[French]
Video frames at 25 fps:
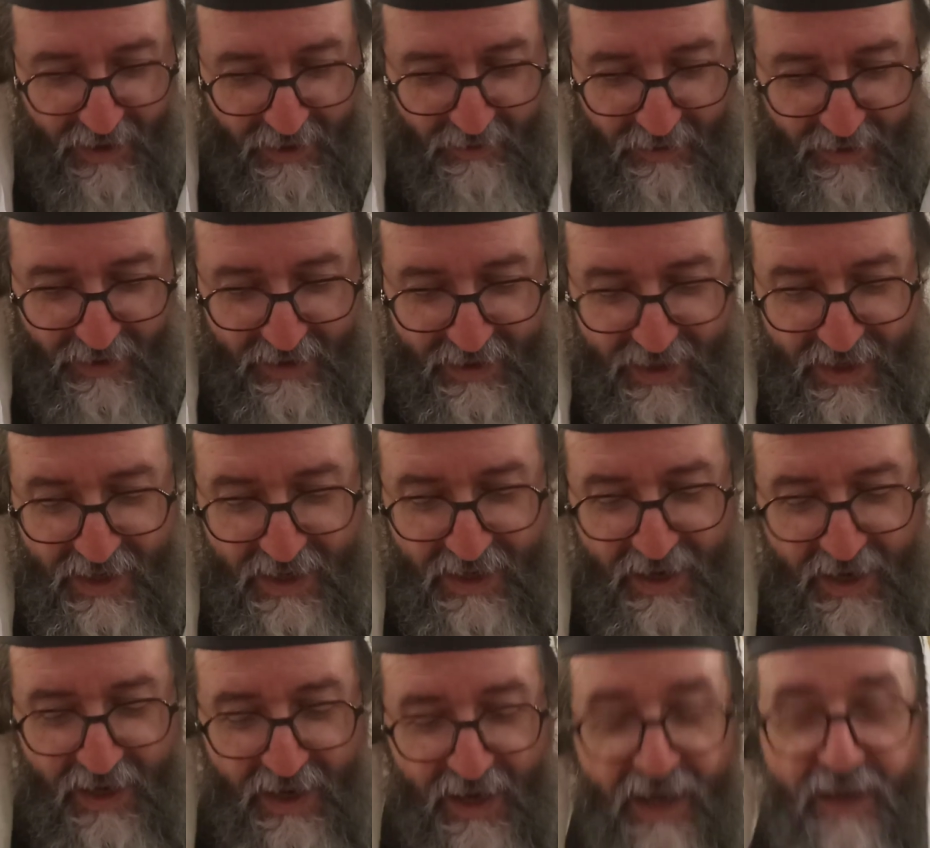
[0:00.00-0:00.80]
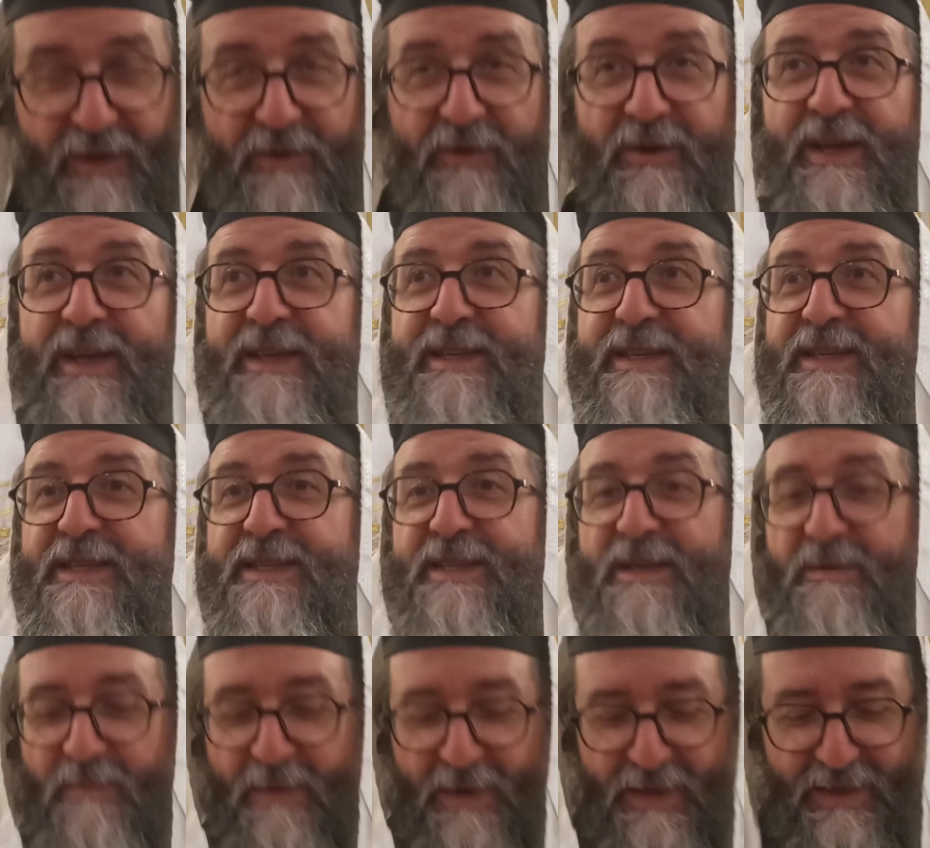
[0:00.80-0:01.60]
Et on lui dit, donc qu'est-ce qui
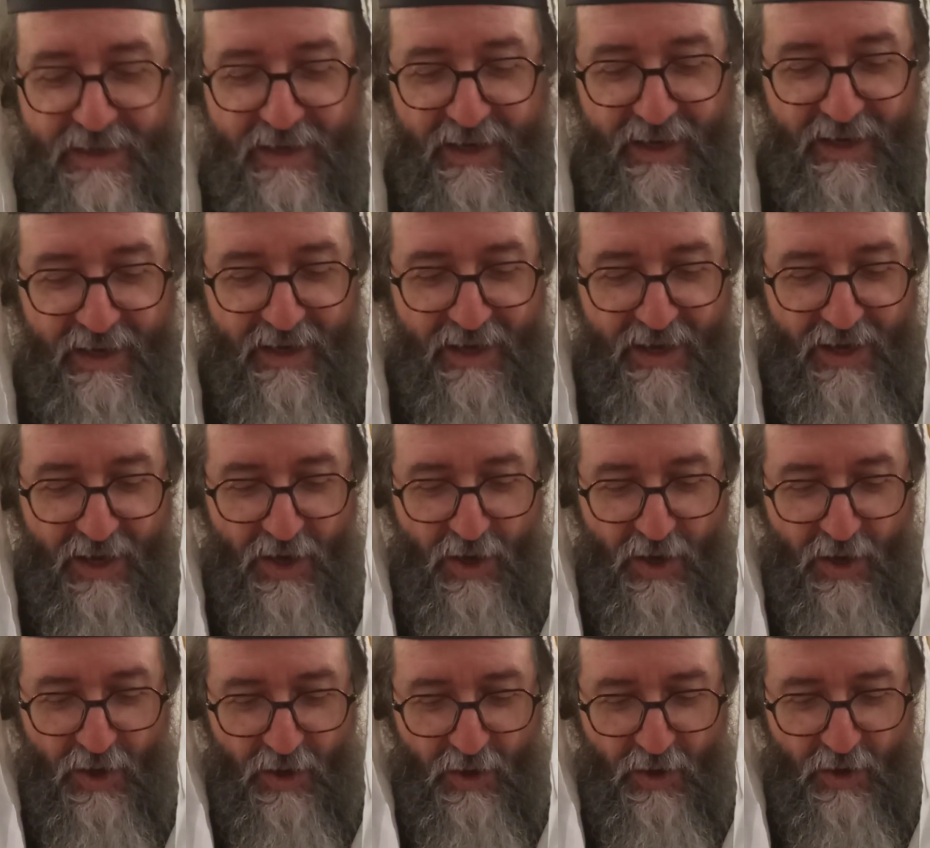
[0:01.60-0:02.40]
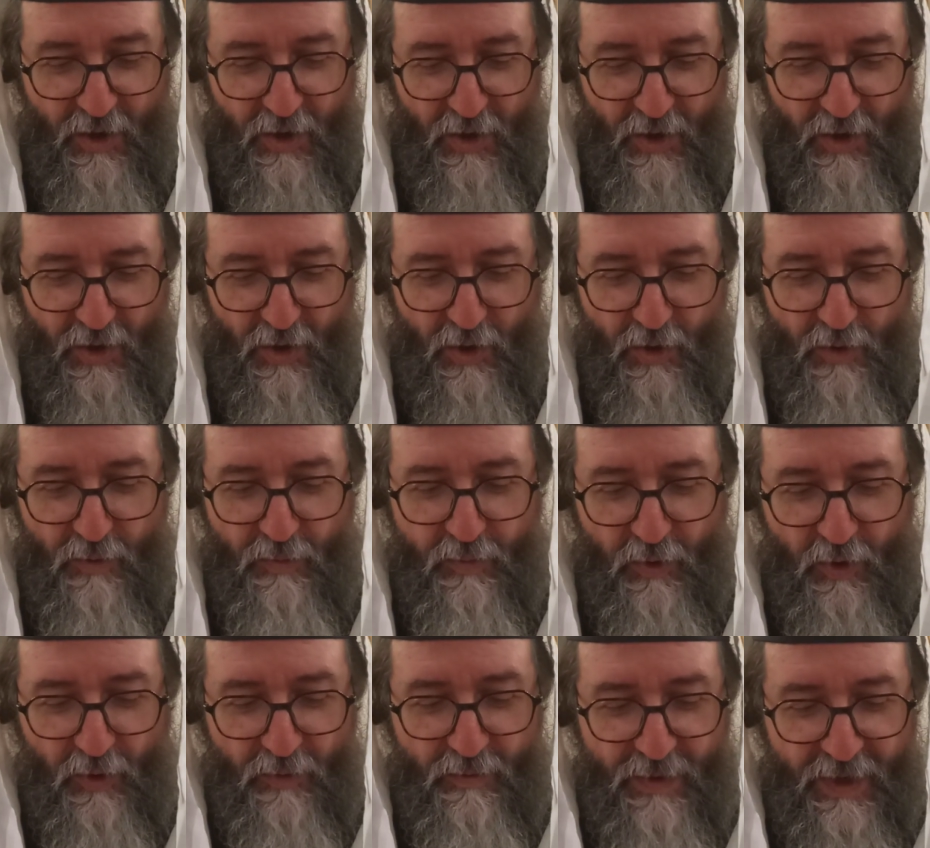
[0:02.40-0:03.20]
s'est passé le
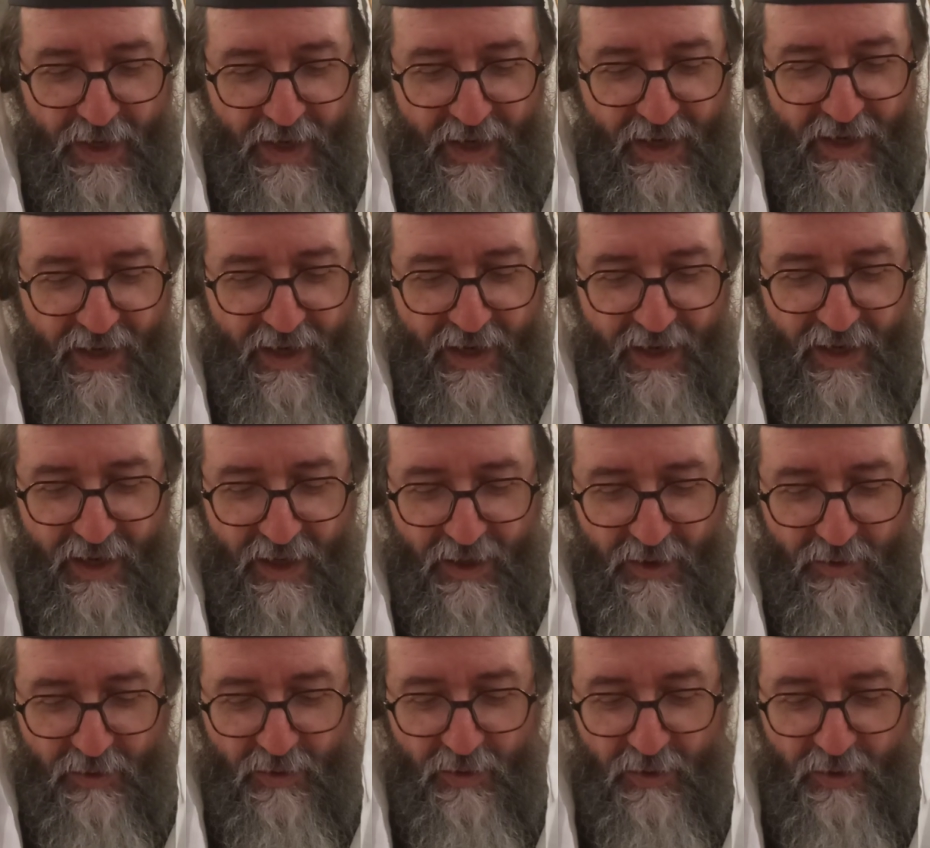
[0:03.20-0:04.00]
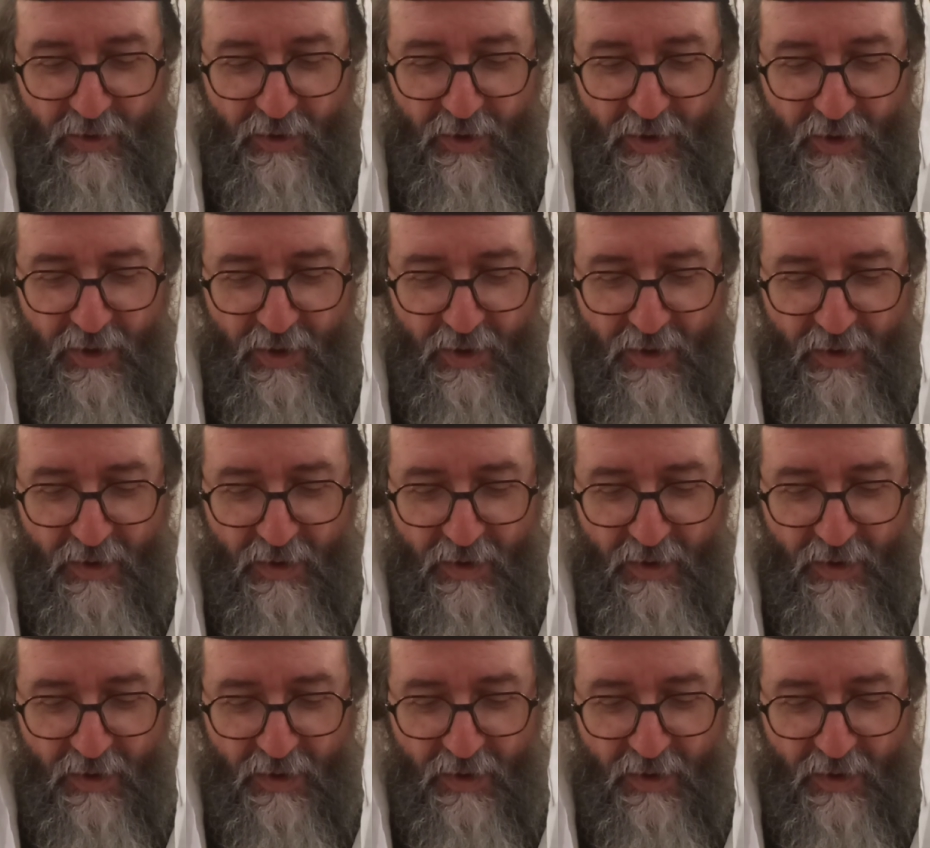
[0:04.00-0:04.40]
premier, donc